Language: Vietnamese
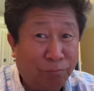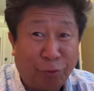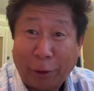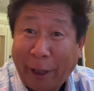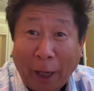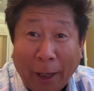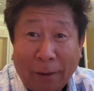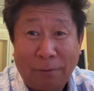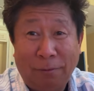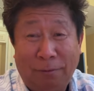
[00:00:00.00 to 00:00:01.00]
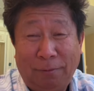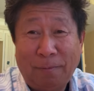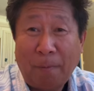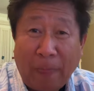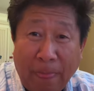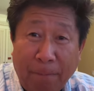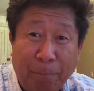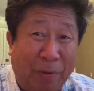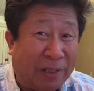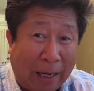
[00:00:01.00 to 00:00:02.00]
forget it
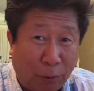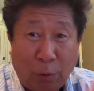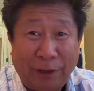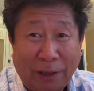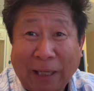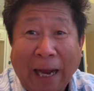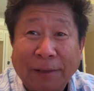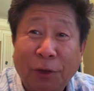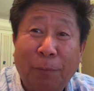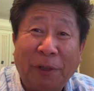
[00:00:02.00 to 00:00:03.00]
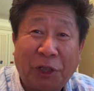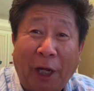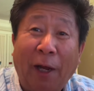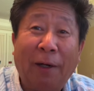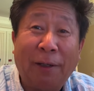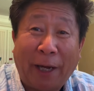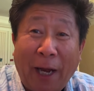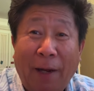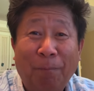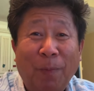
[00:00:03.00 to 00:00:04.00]
bị thẳng tôi lấy thì thẳng rồi bị khé rồi
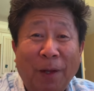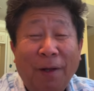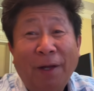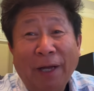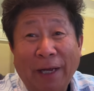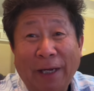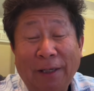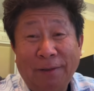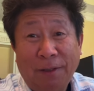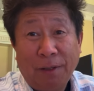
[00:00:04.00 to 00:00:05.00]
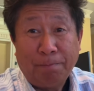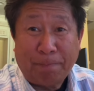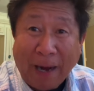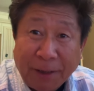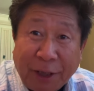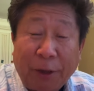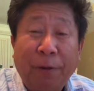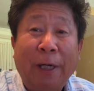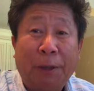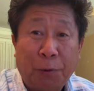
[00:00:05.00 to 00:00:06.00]
cái ê bằng chỉ
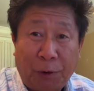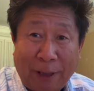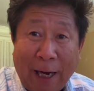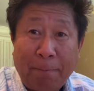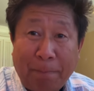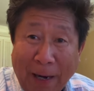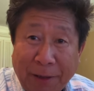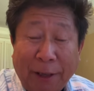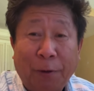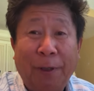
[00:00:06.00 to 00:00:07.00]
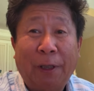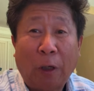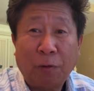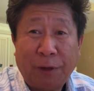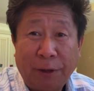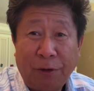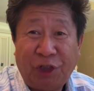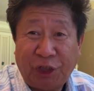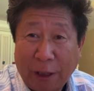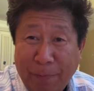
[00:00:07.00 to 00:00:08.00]
tôi nên tu xa, bằng chỉ tôi nên khẩu sự
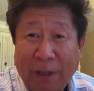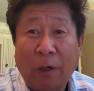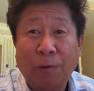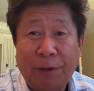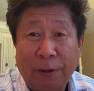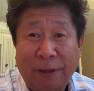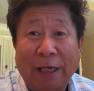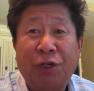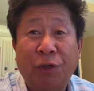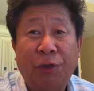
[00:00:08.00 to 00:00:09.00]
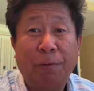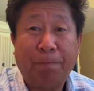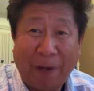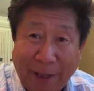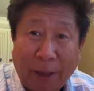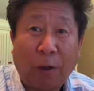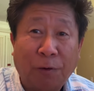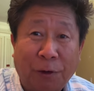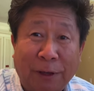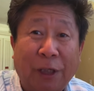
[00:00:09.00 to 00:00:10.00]
chỉ là mình khẩu sự nhà chú sự bây giờ khẩu
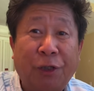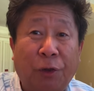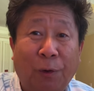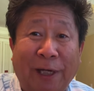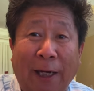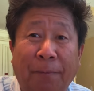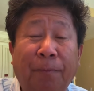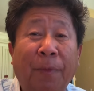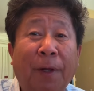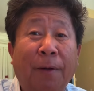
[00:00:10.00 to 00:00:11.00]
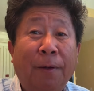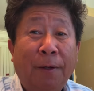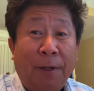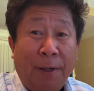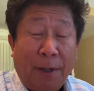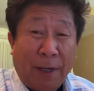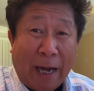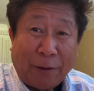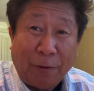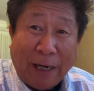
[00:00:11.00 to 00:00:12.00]
sự nhà chú tôi giàu
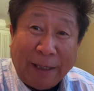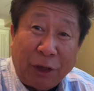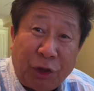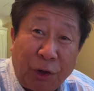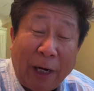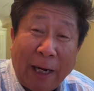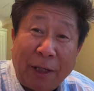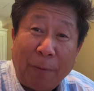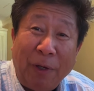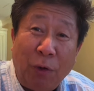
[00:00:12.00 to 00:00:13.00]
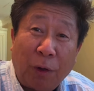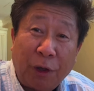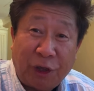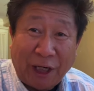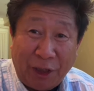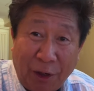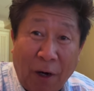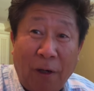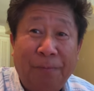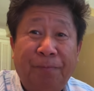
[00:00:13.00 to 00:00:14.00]
hà tôi nãy nhà chú ha cha mình nhỏ cứ chỉnh
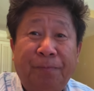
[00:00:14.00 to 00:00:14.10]
nhỏ